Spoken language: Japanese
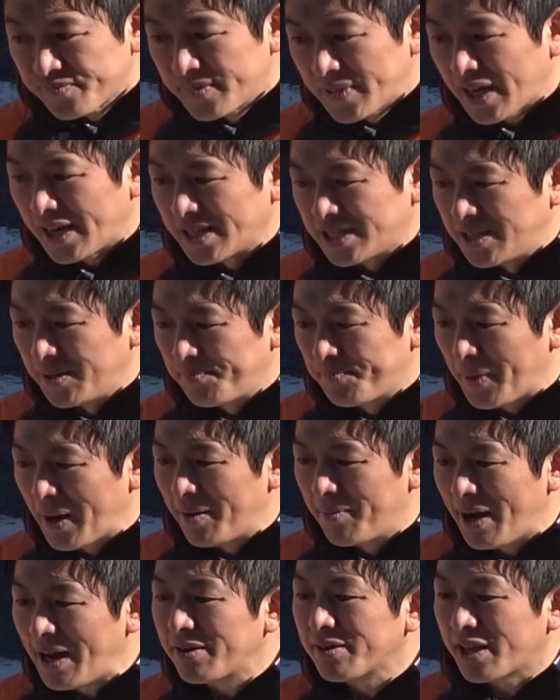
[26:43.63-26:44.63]
だから失
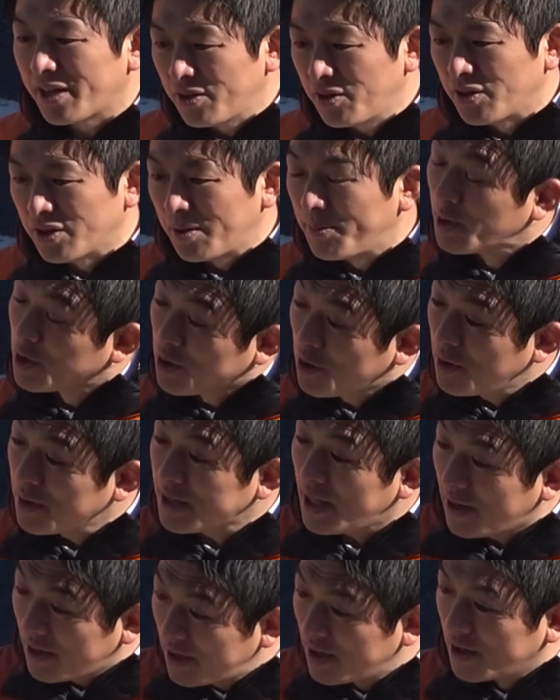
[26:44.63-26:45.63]
敗もあるけど、でも
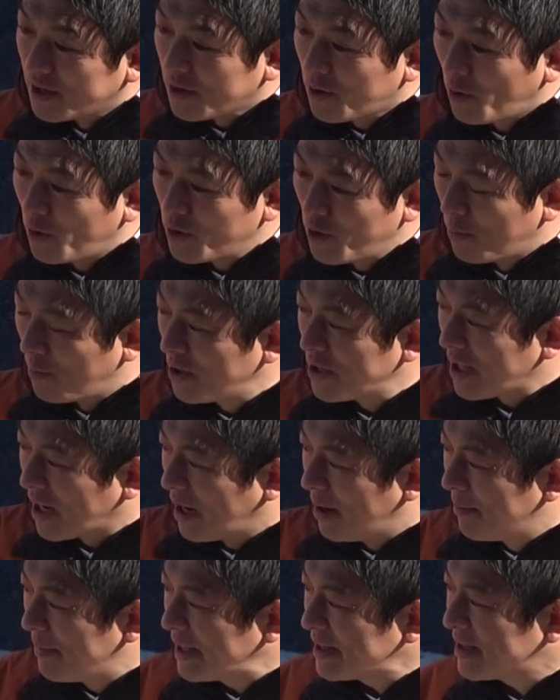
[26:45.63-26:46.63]
トータルこういう思いで
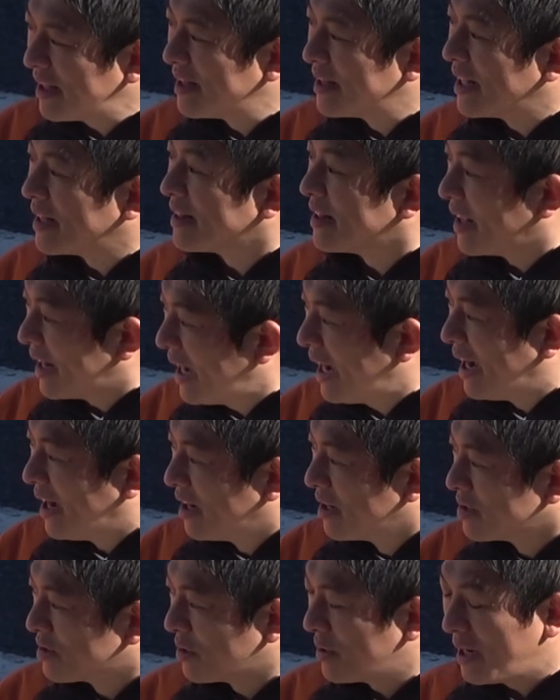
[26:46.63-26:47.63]
頑張ってんだった
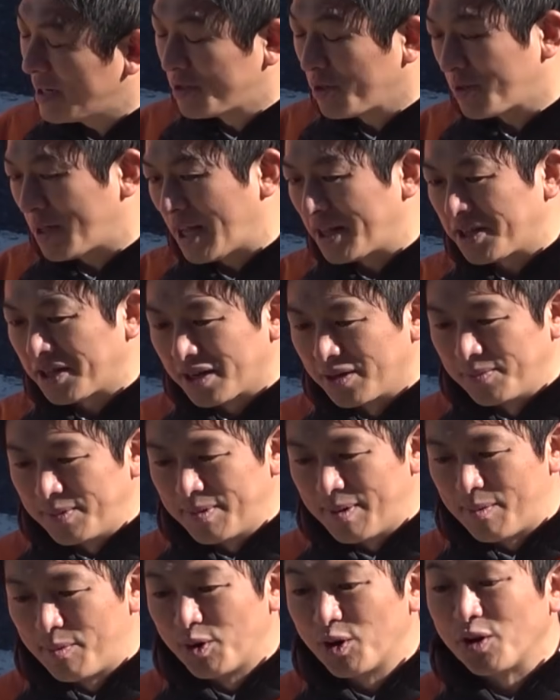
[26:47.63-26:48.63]
ら、それはちょっとあったかく見
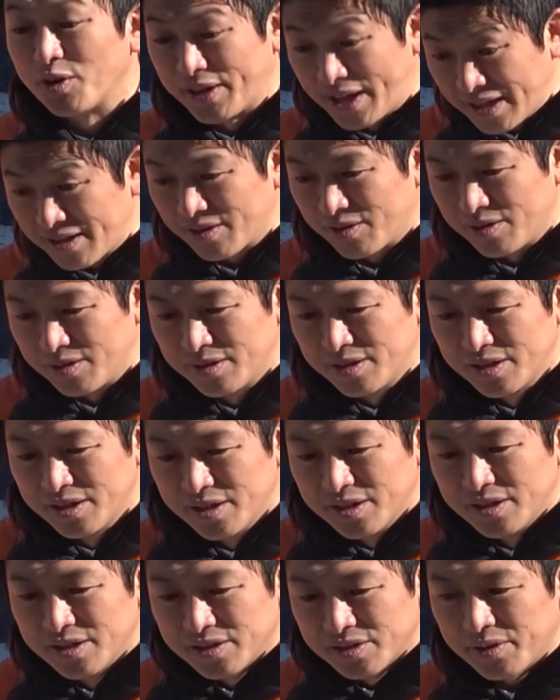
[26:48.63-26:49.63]
守ろうねと。
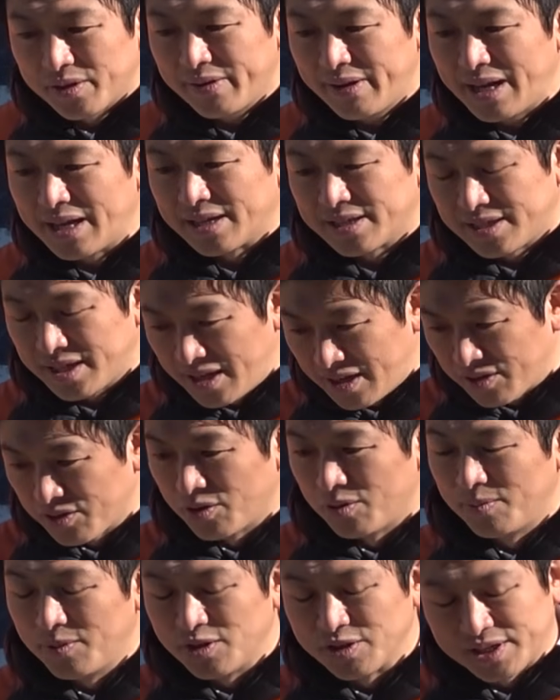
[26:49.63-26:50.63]
それは政
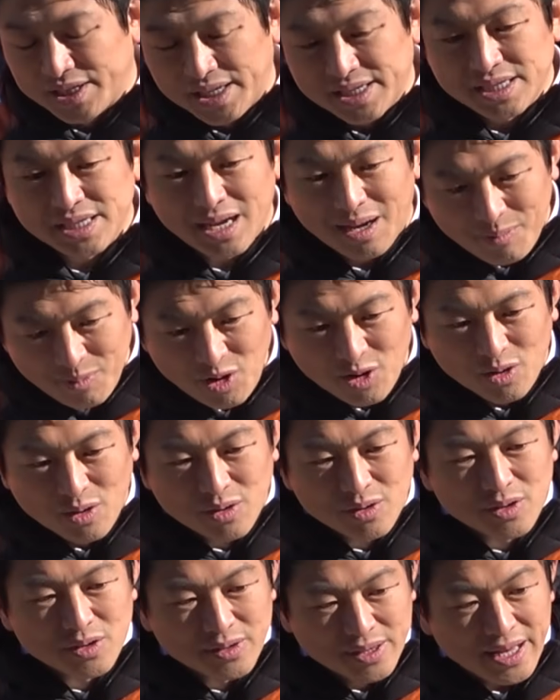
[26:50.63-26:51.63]
党も政治家
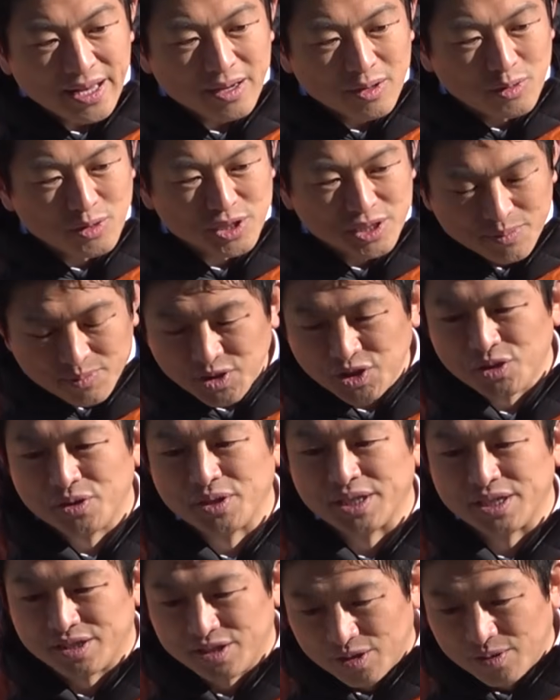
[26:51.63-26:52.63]
も、ね、個人もそ
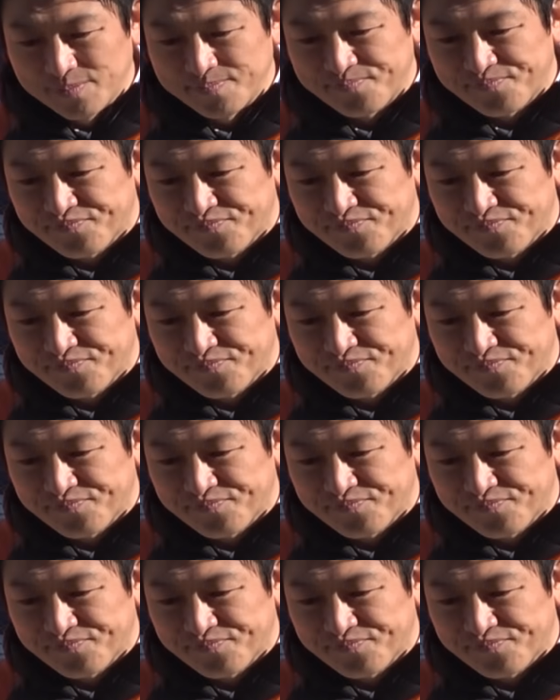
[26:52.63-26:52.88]
うですよ。